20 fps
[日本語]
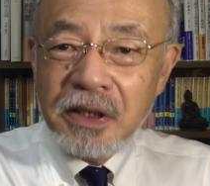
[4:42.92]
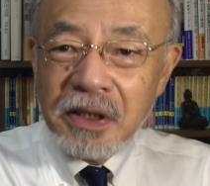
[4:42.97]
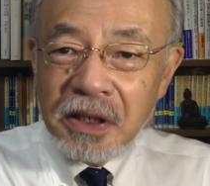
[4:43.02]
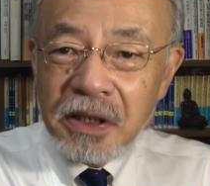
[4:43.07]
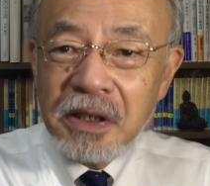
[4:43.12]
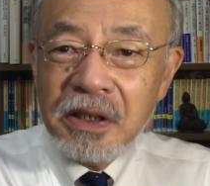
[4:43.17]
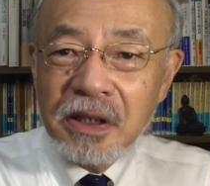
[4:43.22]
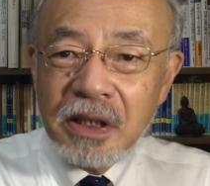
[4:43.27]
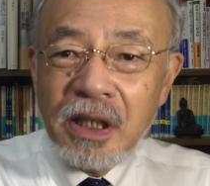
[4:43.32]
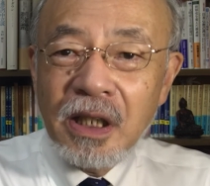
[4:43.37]

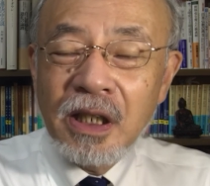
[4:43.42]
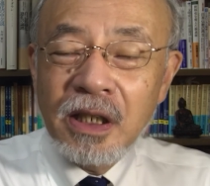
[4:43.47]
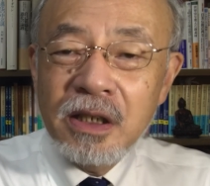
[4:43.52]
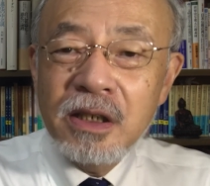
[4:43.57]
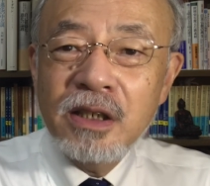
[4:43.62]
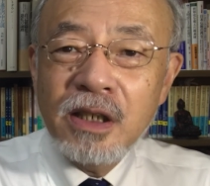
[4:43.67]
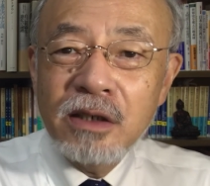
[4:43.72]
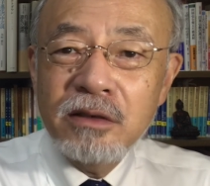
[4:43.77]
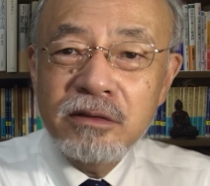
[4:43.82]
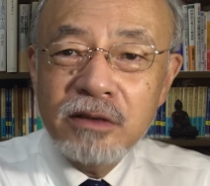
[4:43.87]
槃が安
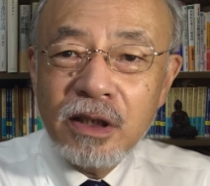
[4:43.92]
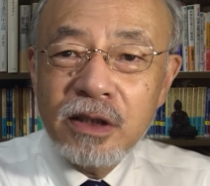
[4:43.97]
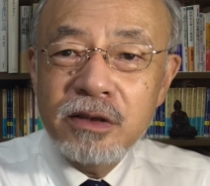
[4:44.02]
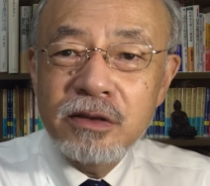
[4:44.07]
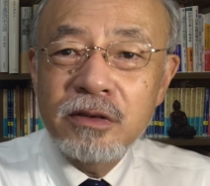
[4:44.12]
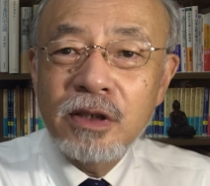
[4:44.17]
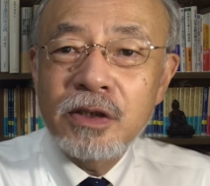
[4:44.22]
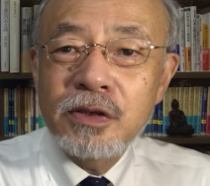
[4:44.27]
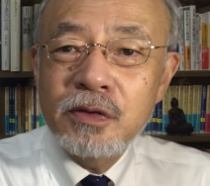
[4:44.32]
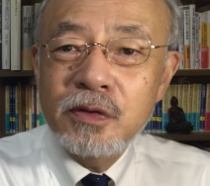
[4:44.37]
楽だっていう
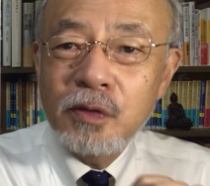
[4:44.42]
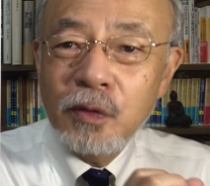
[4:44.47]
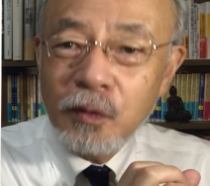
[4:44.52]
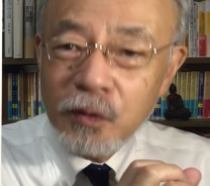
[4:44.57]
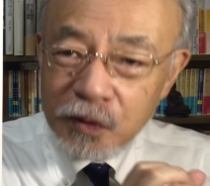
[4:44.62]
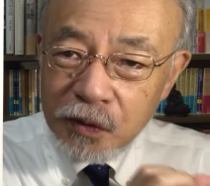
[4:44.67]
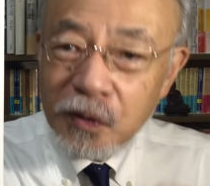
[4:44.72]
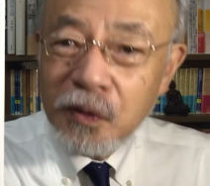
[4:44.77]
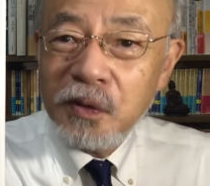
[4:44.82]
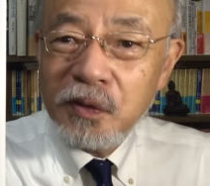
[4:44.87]
のはそう
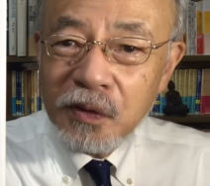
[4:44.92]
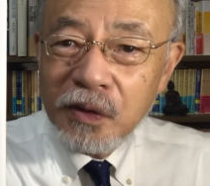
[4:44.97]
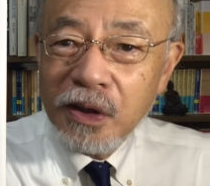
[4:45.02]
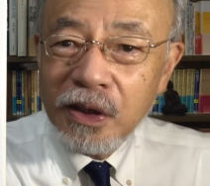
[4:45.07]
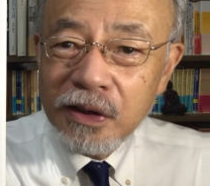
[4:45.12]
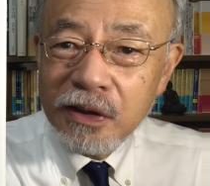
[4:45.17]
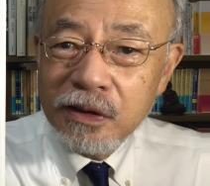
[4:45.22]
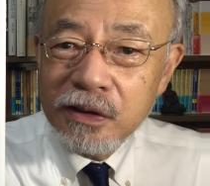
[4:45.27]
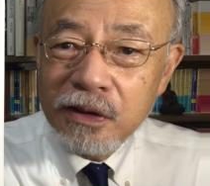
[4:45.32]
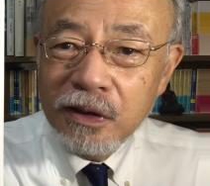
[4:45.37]
いうことな
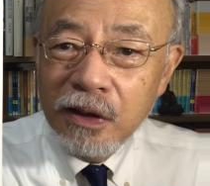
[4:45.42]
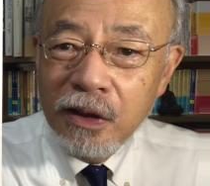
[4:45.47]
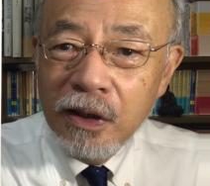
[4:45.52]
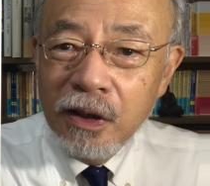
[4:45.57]
んです。